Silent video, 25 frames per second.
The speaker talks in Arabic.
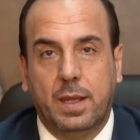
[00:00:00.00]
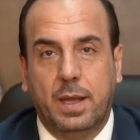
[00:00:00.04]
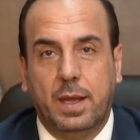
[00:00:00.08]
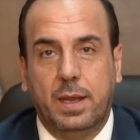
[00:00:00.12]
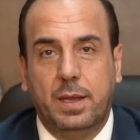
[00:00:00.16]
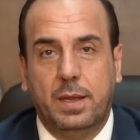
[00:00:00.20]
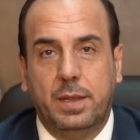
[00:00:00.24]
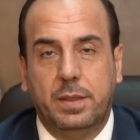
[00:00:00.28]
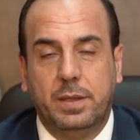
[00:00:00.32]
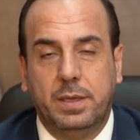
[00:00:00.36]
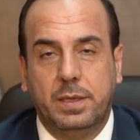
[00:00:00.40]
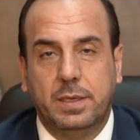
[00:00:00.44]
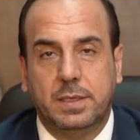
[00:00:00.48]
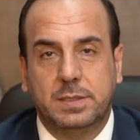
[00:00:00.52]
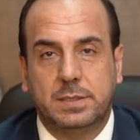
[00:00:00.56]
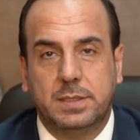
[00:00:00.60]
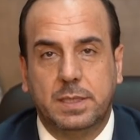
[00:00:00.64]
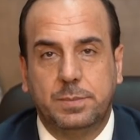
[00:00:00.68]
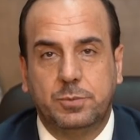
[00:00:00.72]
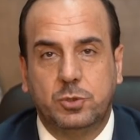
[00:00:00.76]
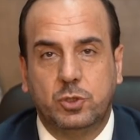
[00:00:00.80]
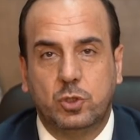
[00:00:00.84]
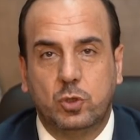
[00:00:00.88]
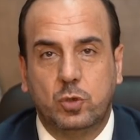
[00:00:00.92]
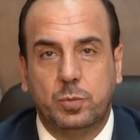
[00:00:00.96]
الذي
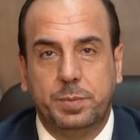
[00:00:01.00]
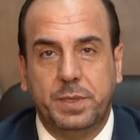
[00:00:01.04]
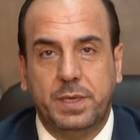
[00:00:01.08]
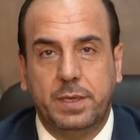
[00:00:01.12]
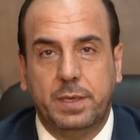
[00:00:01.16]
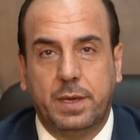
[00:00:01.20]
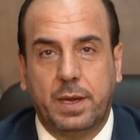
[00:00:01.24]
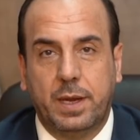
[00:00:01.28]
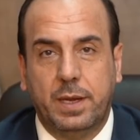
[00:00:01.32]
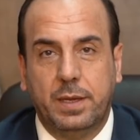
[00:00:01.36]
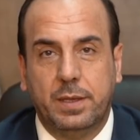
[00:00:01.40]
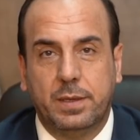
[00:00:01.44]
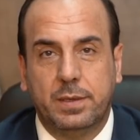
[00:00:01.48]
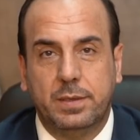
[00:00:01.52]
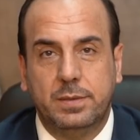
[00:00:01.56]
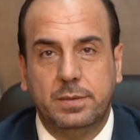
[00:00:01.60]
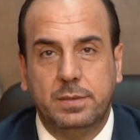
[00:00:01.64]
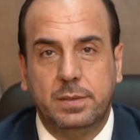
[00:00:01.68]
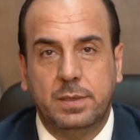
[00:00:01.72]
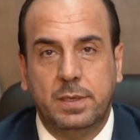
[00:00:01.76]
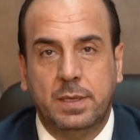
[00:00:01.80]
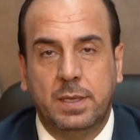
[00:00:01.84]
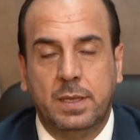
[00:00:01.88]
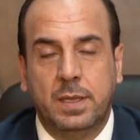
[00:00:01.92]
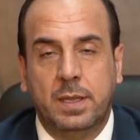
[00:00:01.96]
نستبشر به
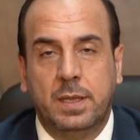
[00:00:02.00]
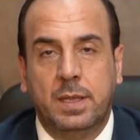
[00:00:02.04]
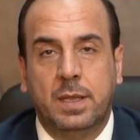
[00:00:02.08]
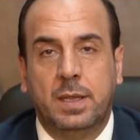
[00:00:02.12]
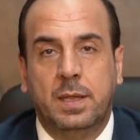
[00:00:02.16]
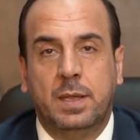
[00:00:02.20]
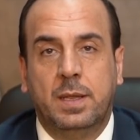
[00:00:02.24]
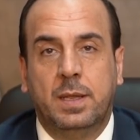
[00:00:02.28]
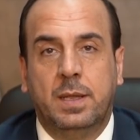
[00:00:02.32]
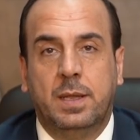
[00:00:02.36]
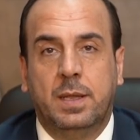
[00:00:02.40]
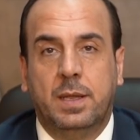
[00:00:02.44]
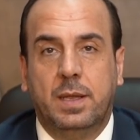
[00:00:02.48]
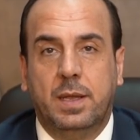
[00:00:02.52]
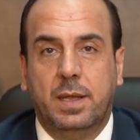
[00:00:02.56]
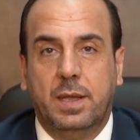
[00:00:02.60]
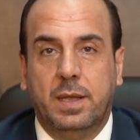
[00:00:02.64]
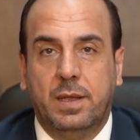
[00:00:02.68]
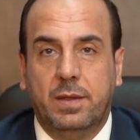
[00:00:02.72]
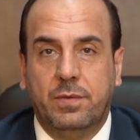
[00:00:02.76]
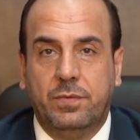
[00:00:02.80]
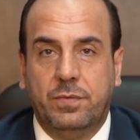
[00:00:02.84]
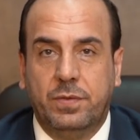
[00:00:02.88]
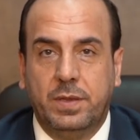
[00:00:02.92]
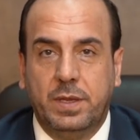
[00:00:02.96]
خيرا
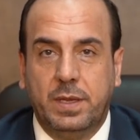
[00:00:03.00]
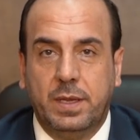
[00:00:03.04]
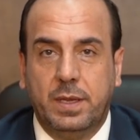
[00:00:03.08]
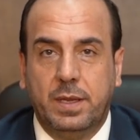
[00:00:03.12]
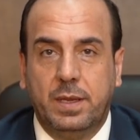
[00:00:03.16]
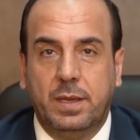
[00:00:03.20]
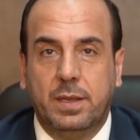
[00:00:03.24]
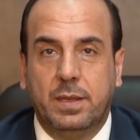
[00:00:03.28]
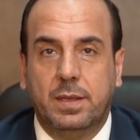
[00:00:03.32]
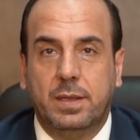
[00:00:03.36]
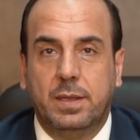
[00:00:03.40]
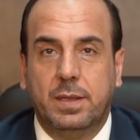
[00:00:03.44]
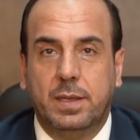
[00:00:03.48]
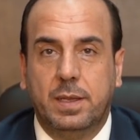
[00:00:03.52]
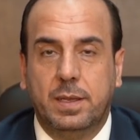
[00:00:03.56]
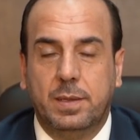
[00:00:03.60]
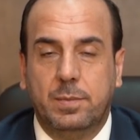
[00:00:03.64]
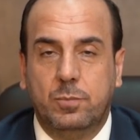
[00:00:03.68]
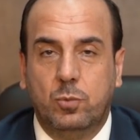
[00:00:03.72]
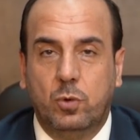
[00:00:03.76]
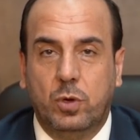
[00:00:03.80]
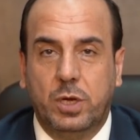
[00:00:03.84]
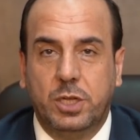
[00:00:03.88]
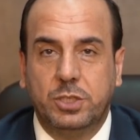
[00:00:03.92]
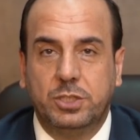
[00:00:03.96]
آه، في آه،
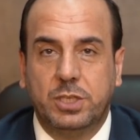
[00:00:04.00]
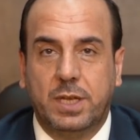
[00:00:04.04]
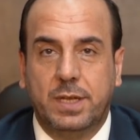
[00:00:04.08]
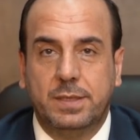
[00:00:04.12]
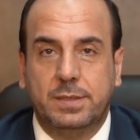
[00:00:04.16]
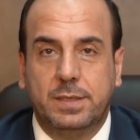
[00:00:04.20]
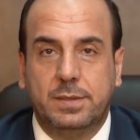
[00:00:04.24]
مواجهة